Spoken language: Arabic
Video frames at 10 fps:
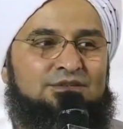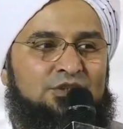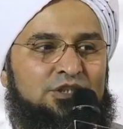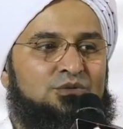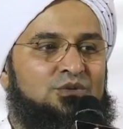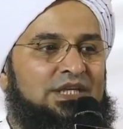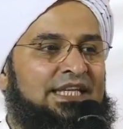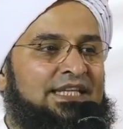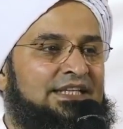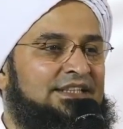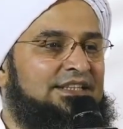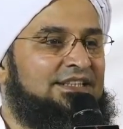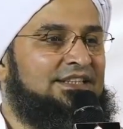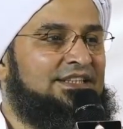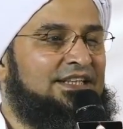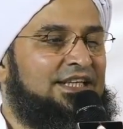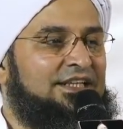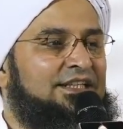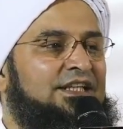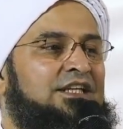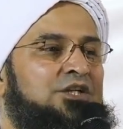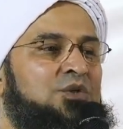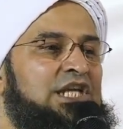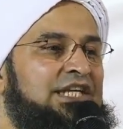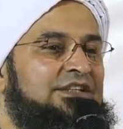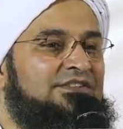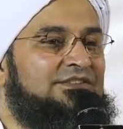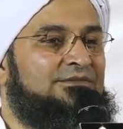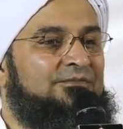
هو يقول هذا قرر أن يلحد